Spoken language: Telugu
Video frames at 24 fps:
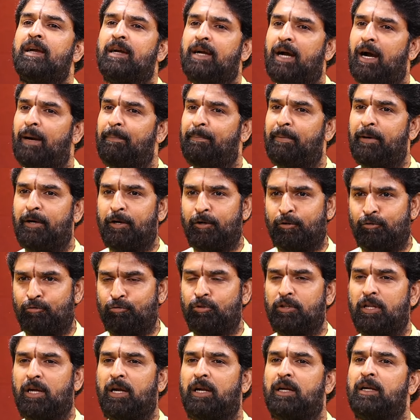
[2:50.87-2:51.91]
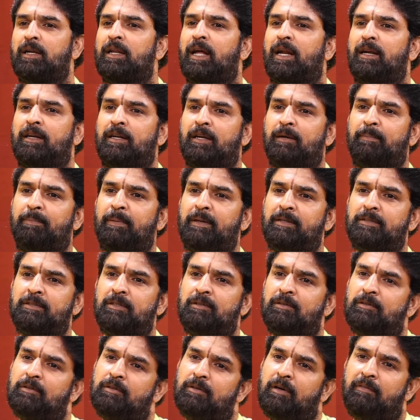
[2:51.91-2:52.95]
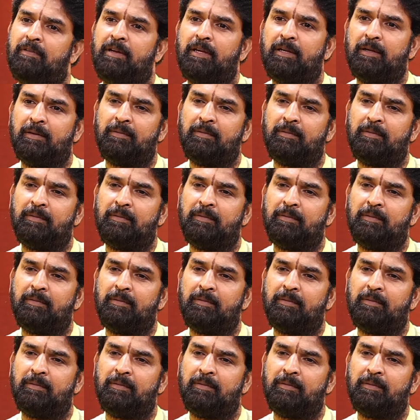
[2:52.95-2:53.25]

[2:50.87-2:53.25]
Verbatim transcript: కాపాడుతుందా అంటే హండ్రెడ్ పర్సెంట్ అవి